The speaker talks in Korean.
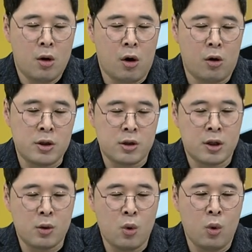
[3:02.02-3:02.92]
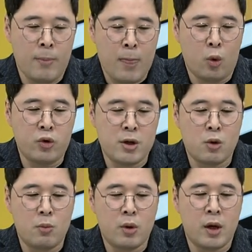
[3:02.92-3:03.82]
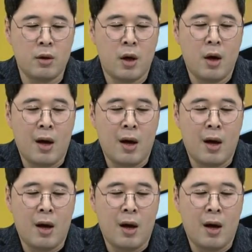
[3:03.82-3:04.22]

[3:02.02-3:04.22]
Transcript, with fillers: 어, 지금 그리고 오늘의 종목인